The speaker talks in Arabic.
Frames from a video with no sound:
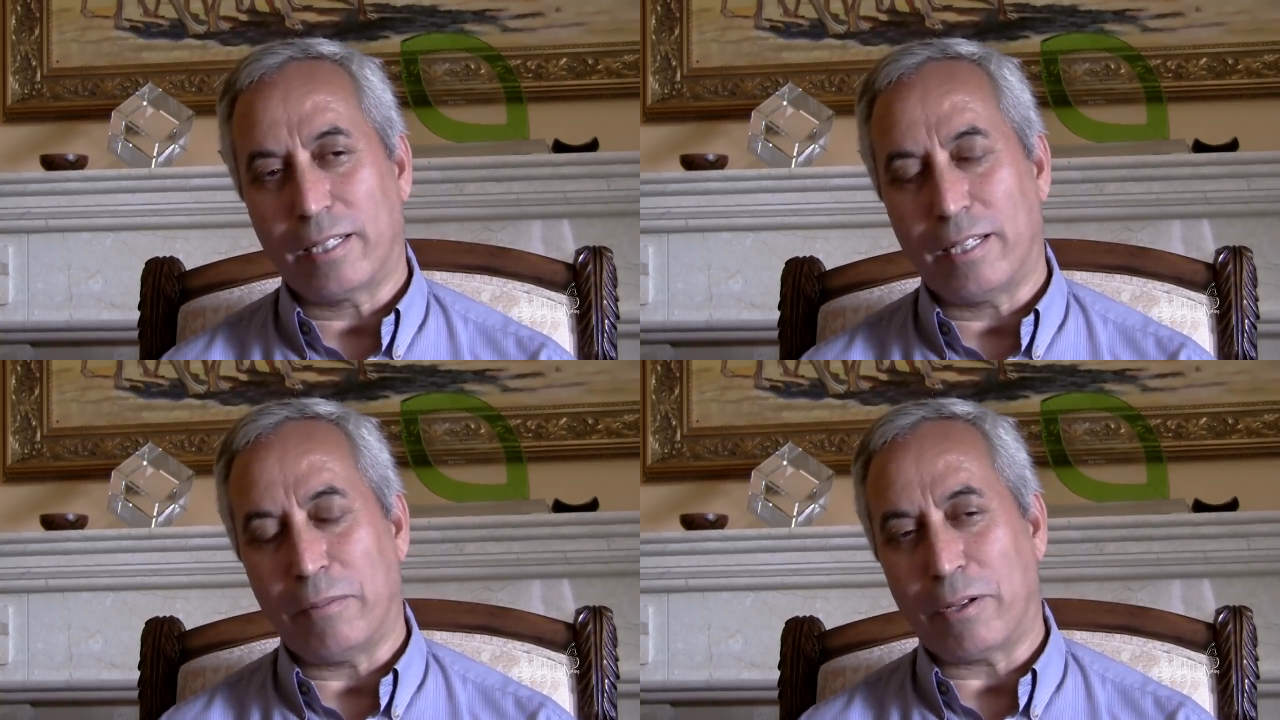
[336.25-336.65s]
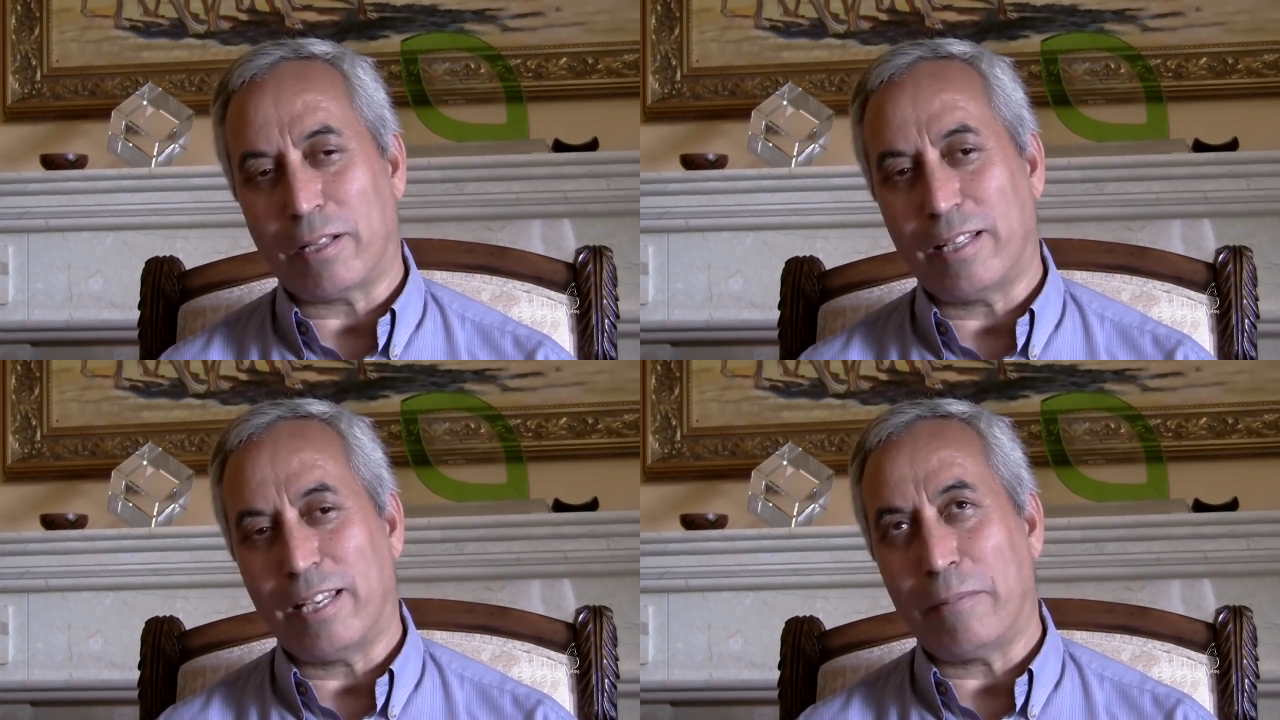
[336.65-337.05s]
لما
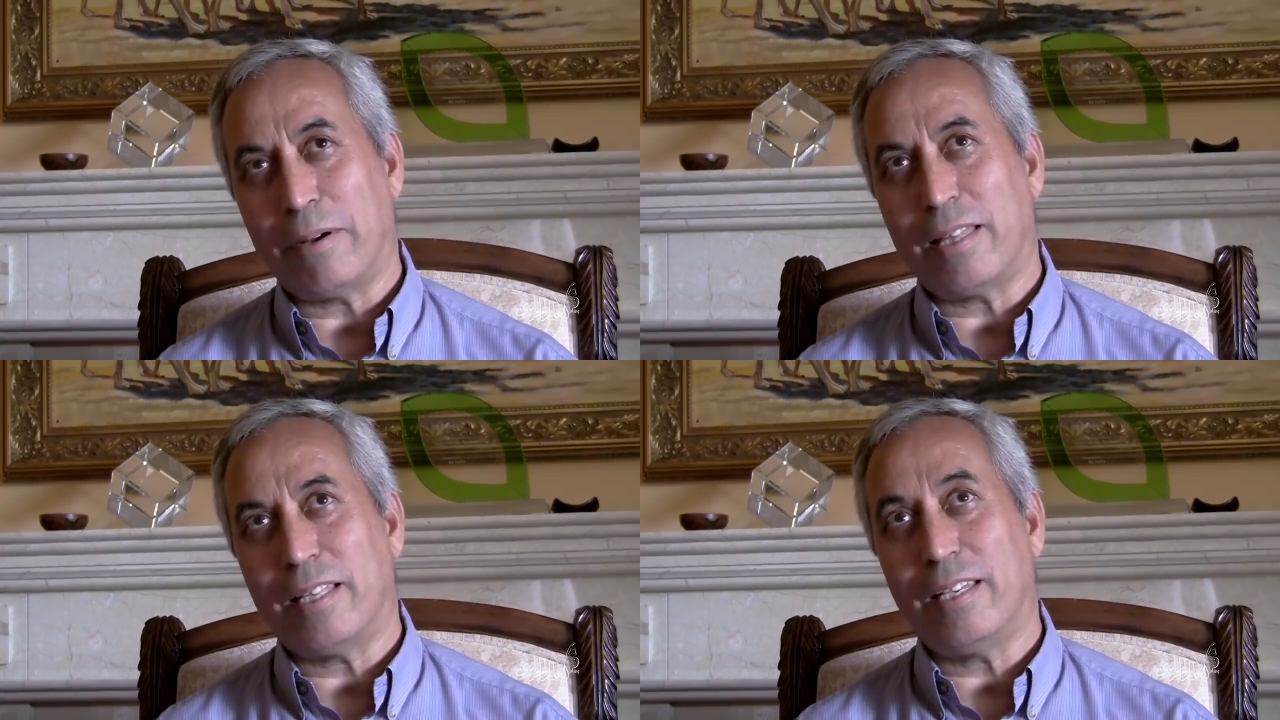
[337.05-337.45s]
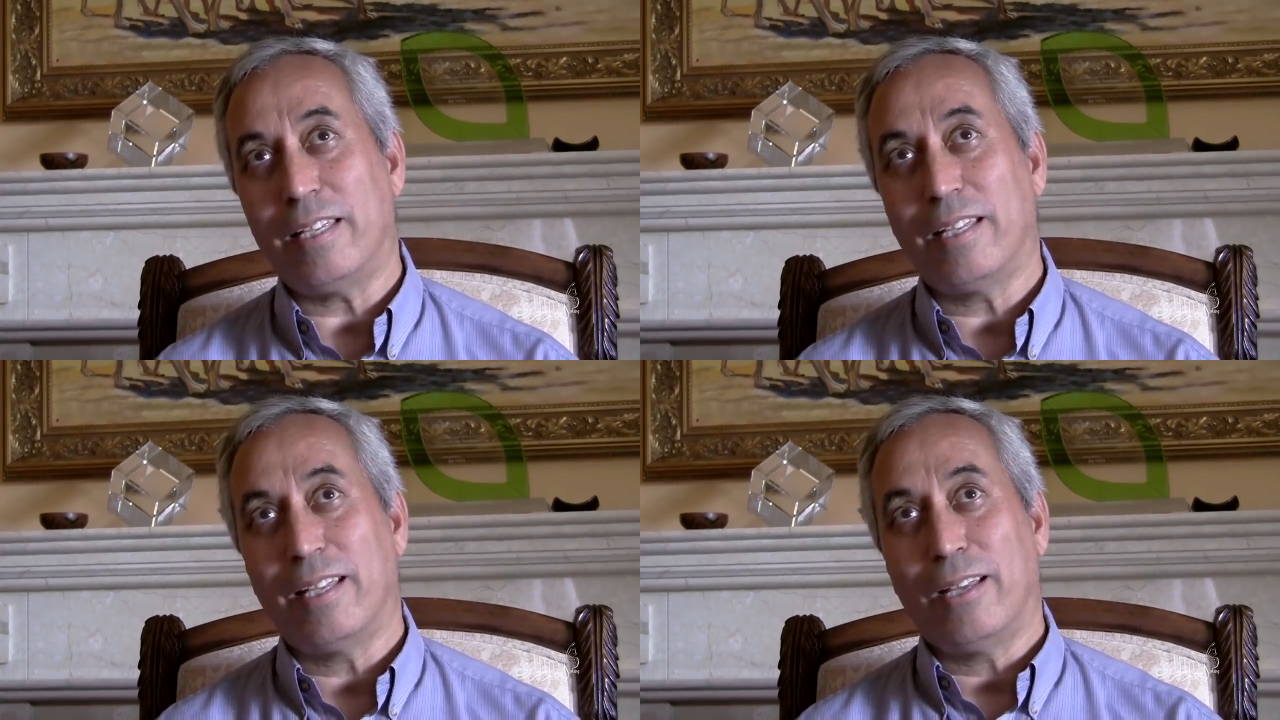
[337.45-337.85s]
رحت لليابان
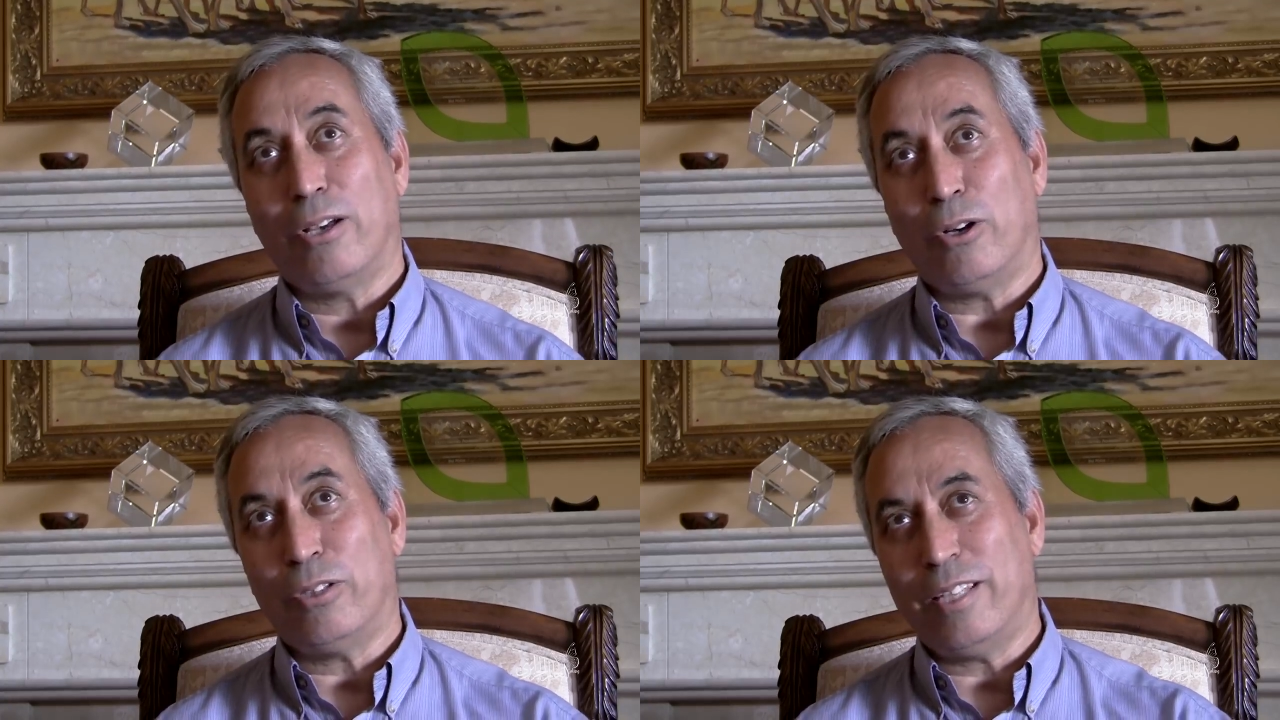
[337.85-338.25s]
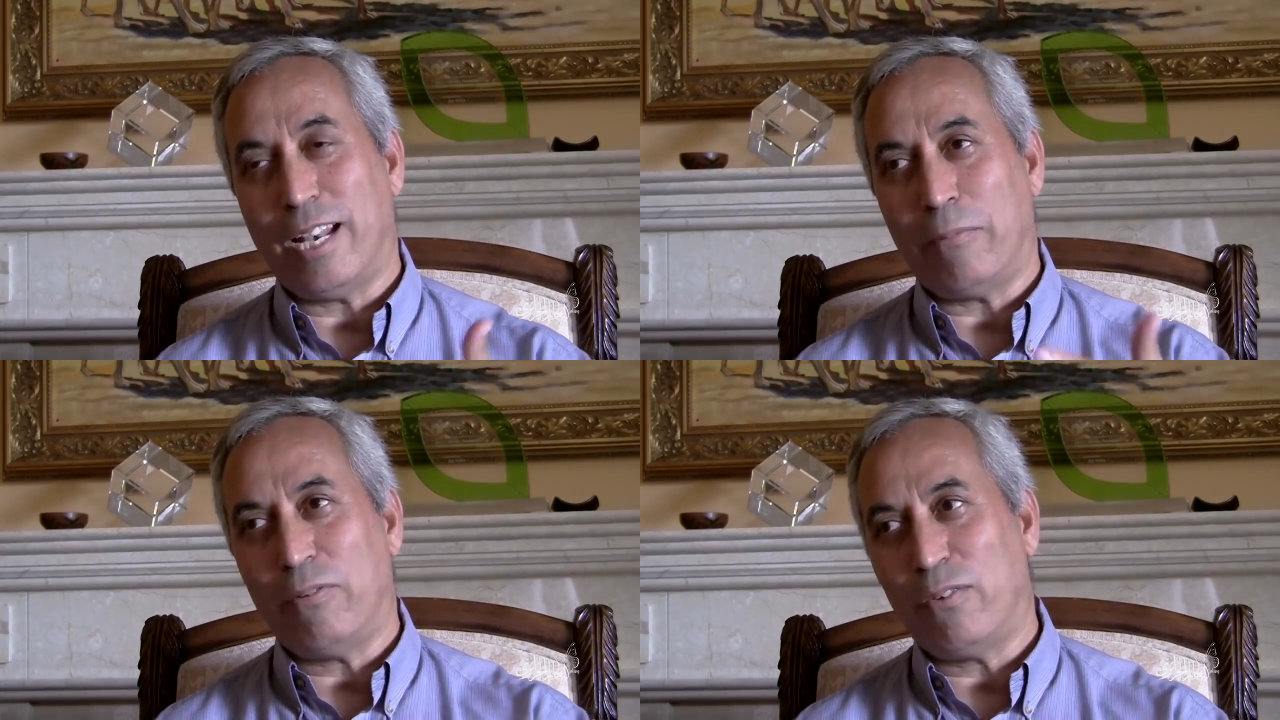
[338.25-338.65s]
ثاني عدت
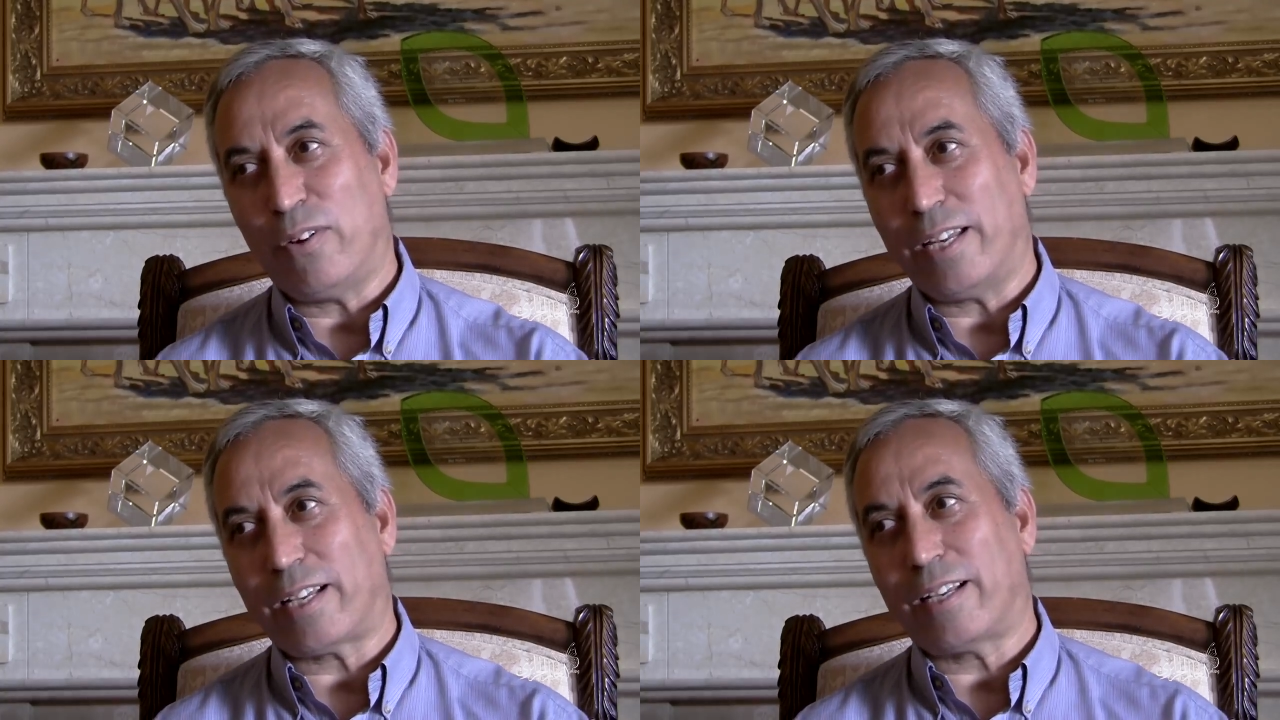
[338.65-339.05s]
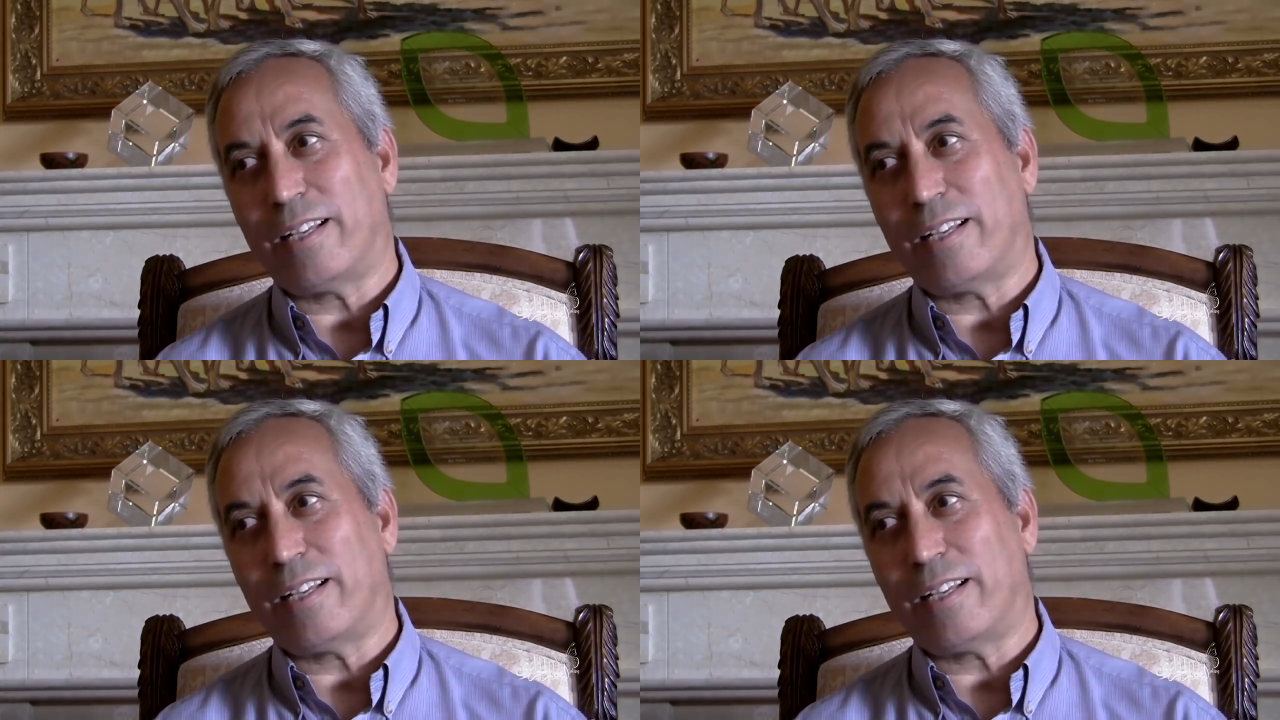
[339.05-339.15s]
نلعب في الفريق